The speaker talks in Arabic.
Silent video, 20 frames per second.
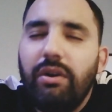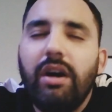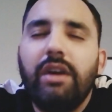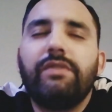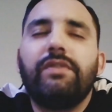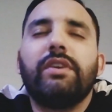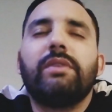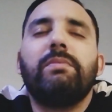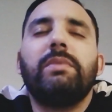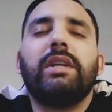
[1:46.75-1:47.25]

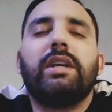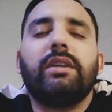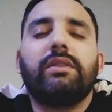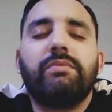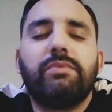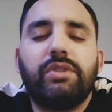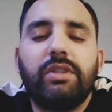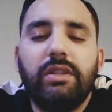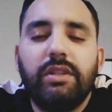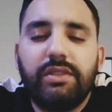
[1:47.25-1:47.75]
وعارفك باللي
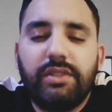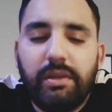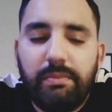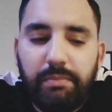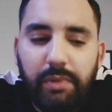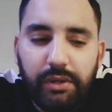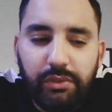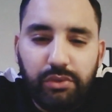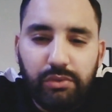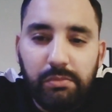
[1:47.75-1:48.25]
كتمشي لي
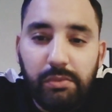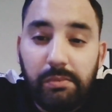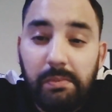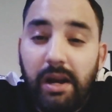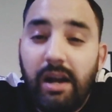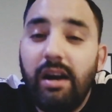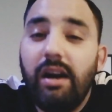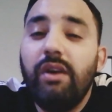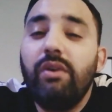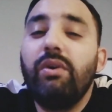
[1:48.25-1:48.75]
زابارتومون
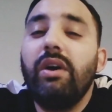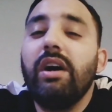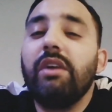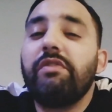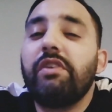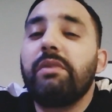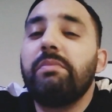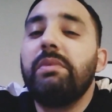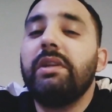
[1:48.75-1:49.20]
معاها وعارفك